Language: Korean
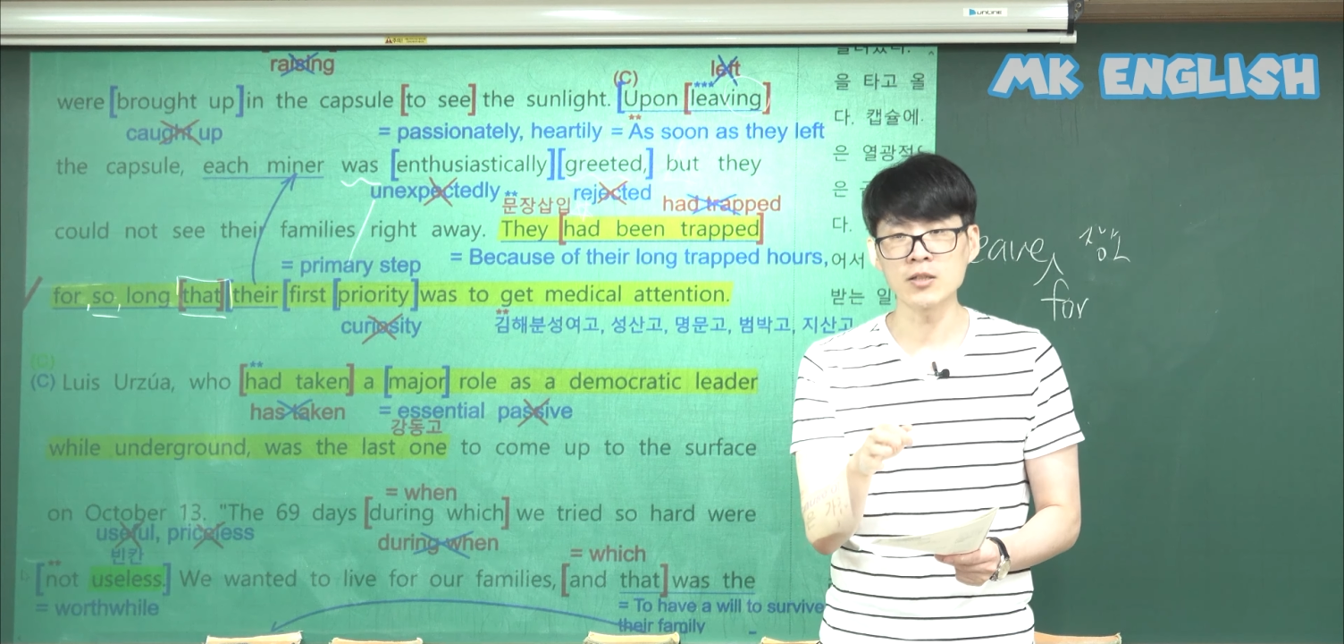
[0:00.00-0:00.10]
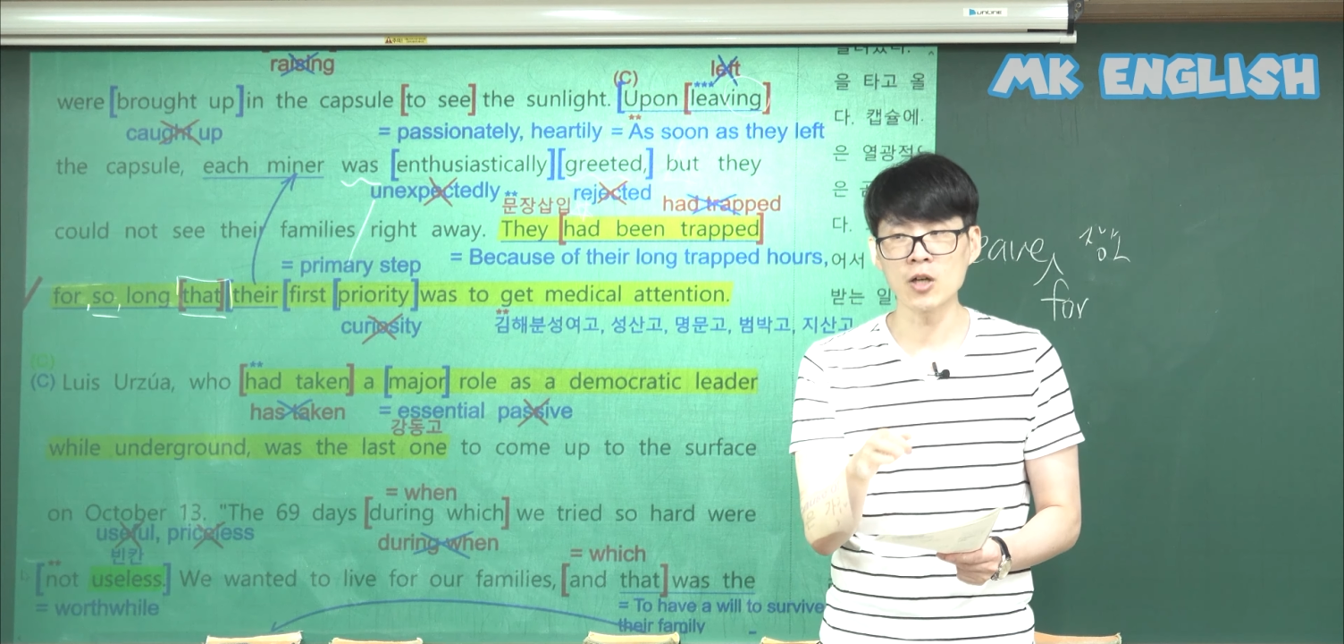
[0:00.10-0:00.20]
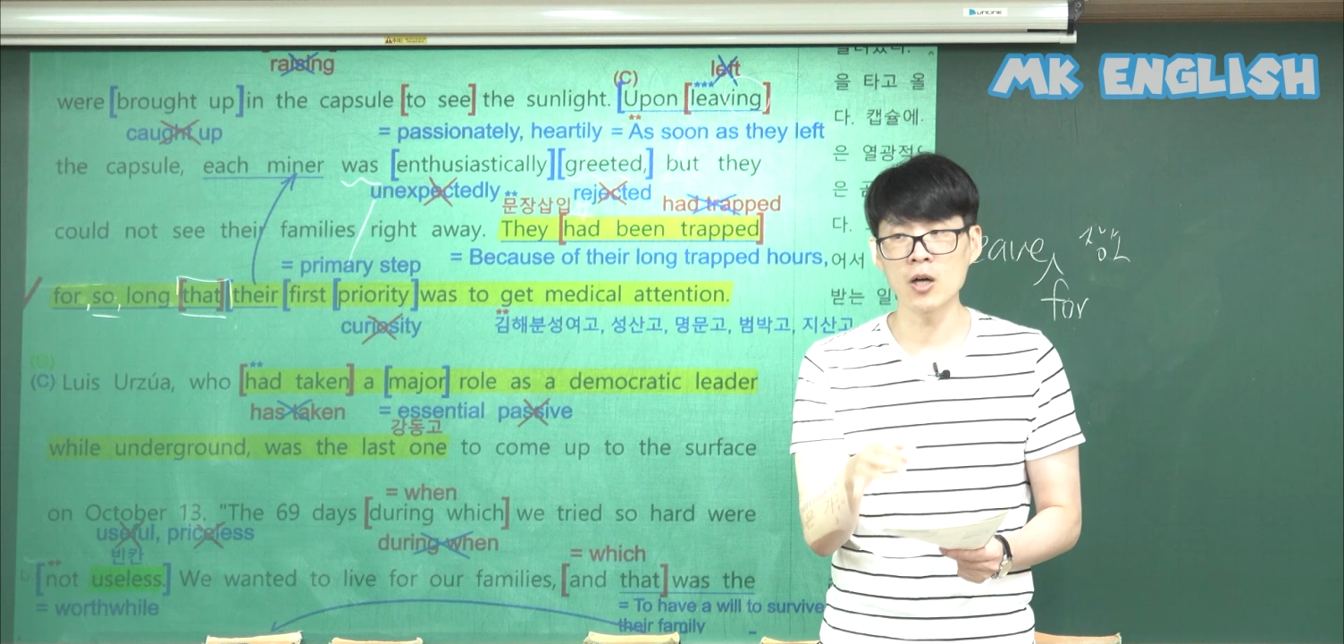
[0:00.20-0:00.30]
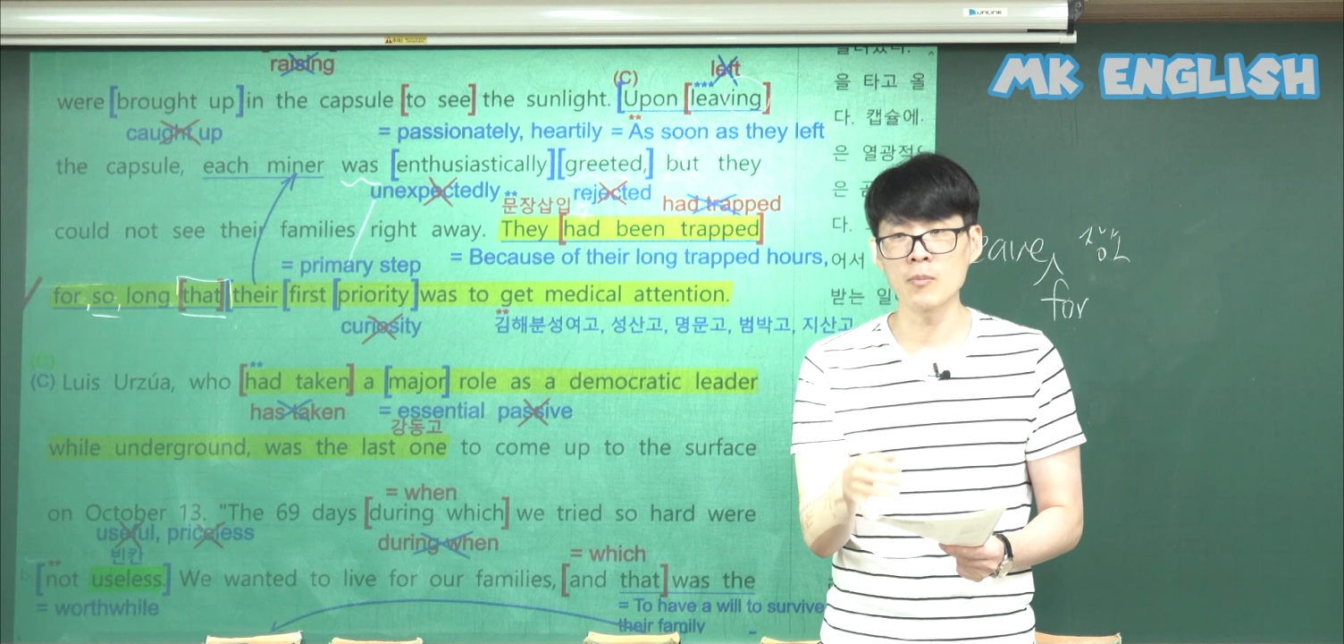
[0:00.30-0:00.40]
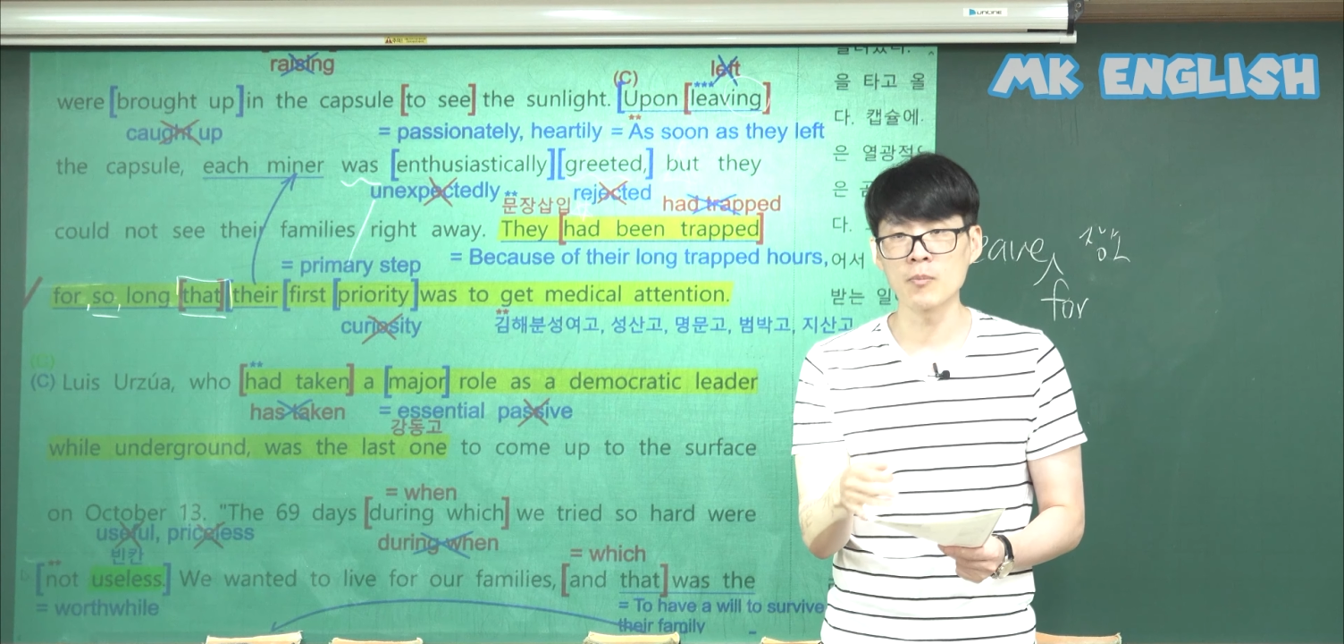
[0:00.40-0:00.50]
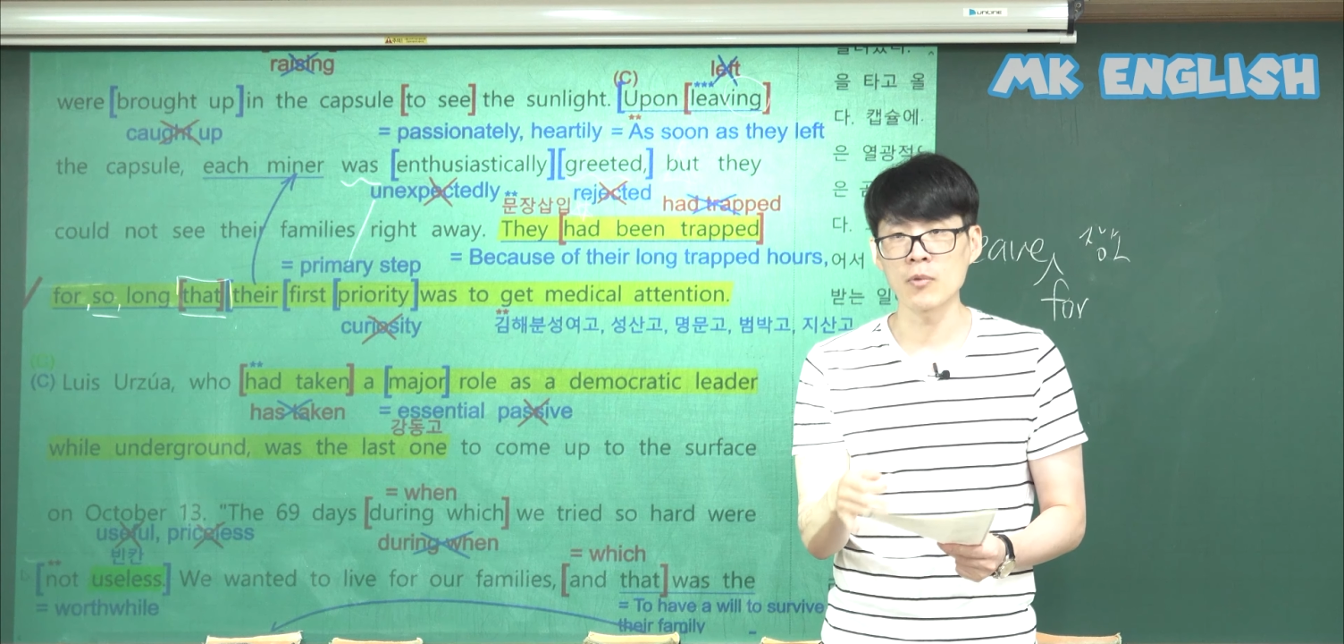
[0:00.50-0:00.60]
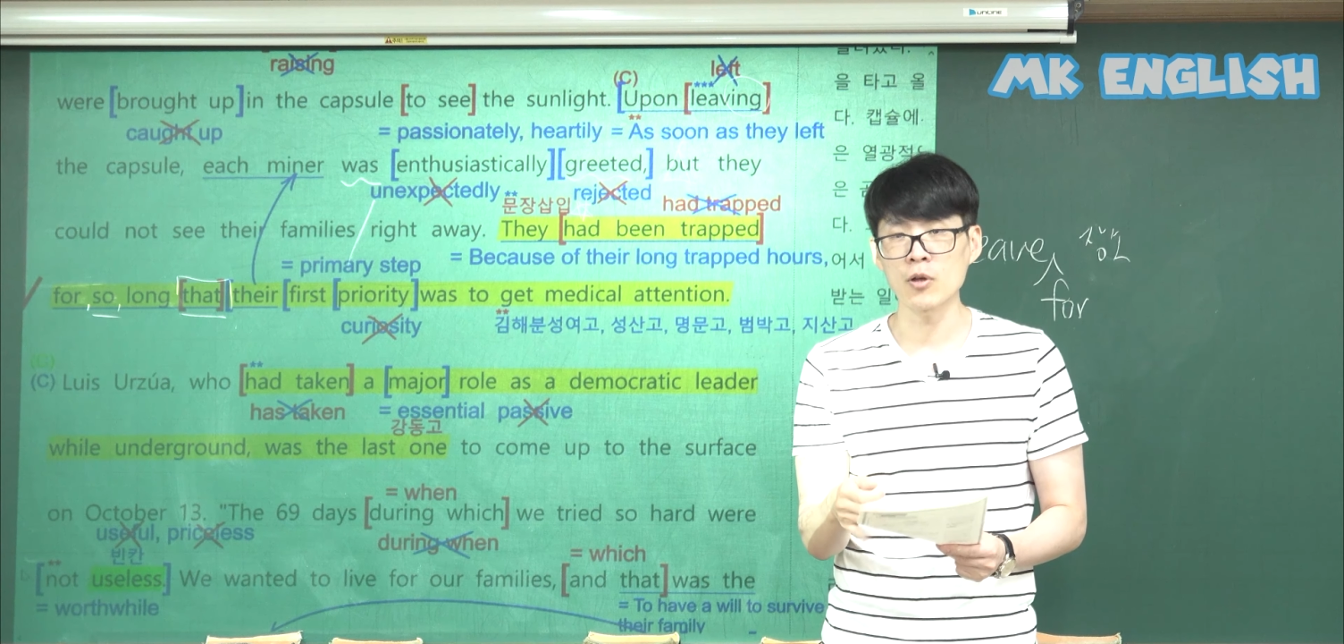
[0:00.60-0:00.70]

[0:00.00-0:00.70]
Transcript: 시험